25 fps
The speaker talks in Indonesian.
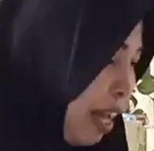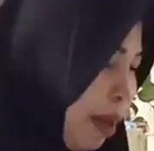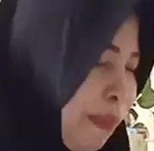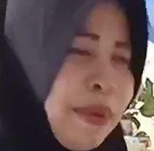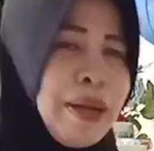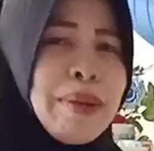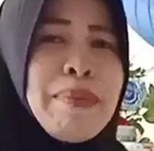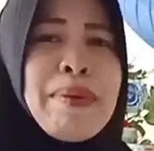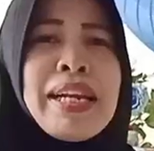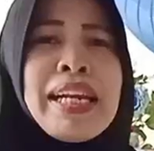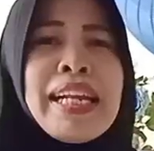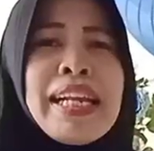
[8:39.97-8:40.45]

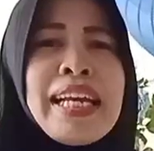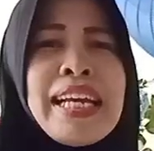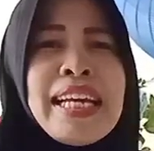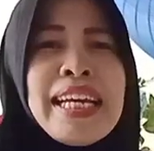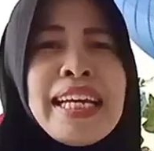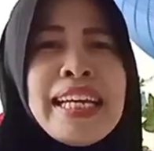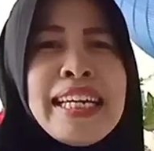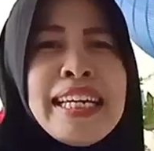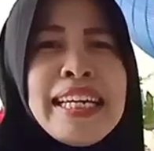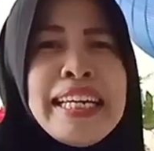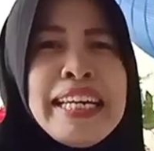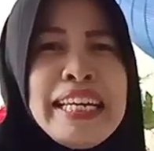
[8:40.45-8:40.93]
apa namanya nih
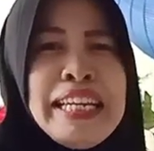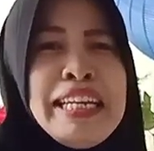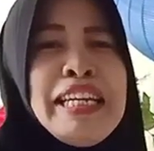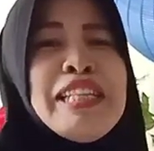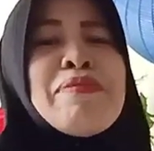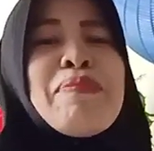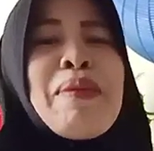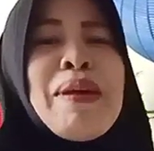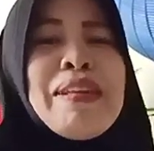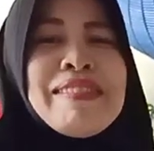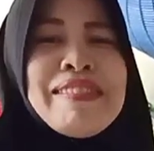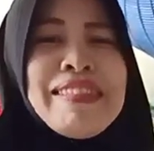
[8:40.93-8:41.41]

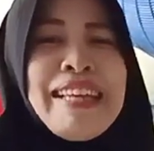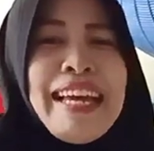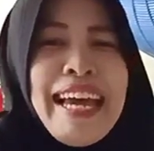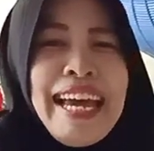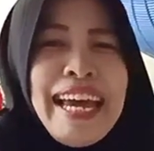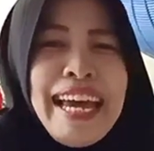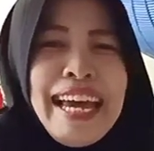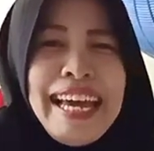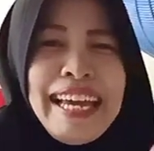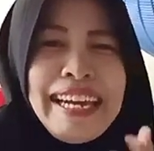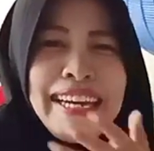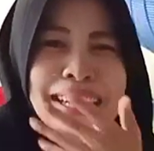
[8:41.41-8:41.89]

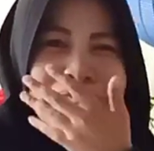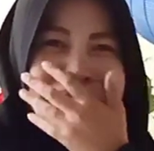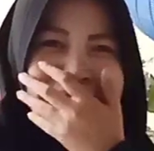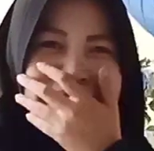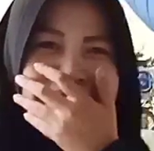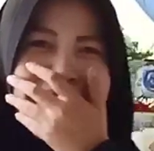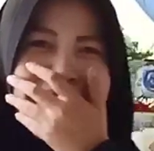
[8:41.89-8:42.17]
dispenser